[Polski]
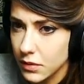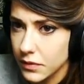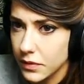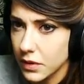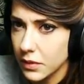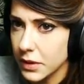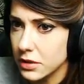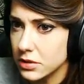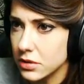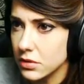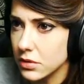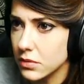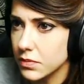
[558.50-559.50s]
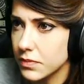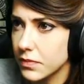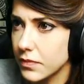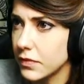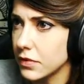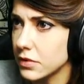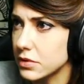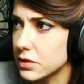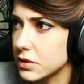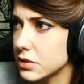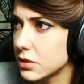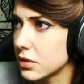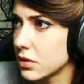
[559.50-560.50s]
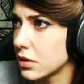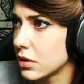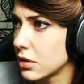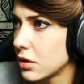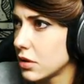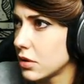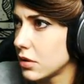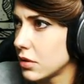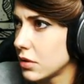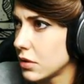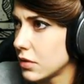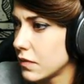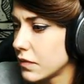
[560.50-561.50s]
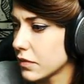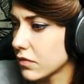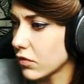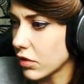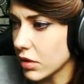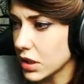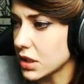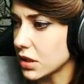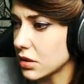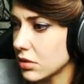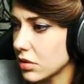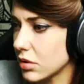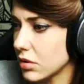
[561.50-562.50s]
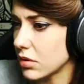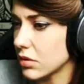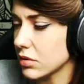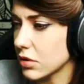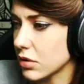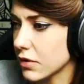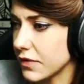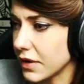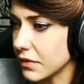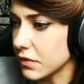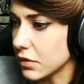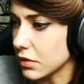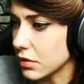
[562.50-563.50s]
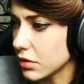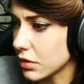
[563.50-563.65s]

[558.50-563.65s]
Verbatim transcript: Nie wiem jak stąd wyjść. W ogóle to krwawi.